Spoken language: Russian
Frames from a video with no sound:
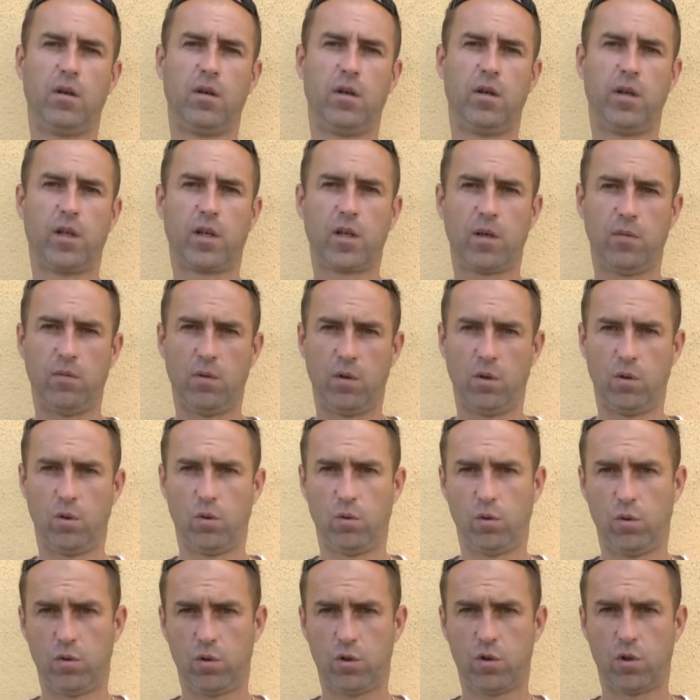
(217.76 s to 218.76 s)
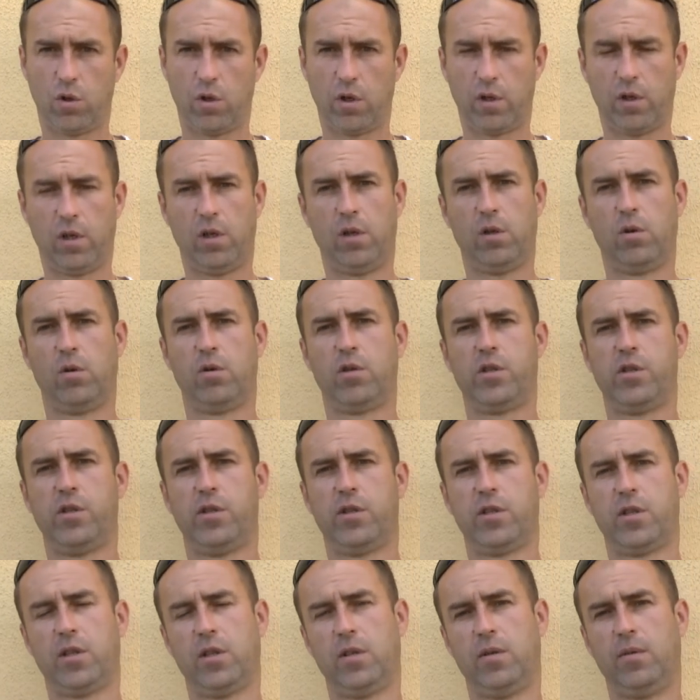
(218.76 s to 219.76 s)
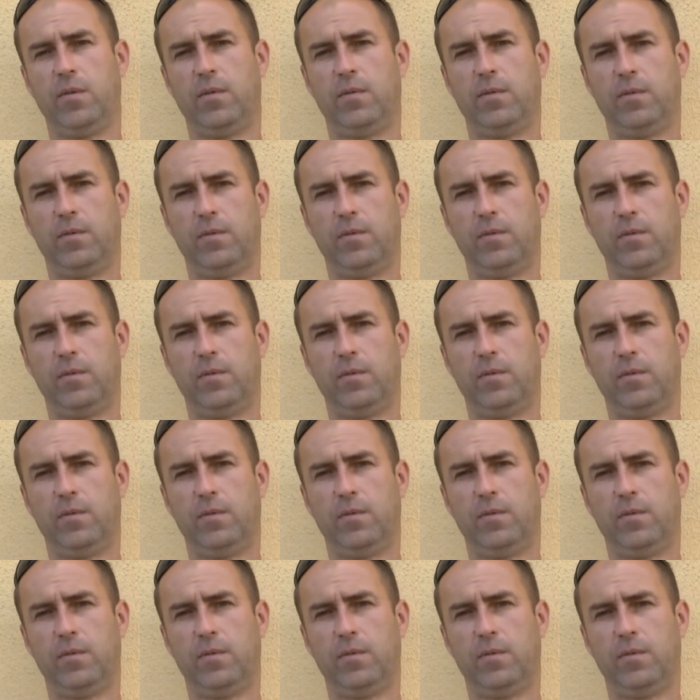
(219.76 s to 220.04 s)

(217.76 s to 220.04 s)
Рекомендую черные ножницы.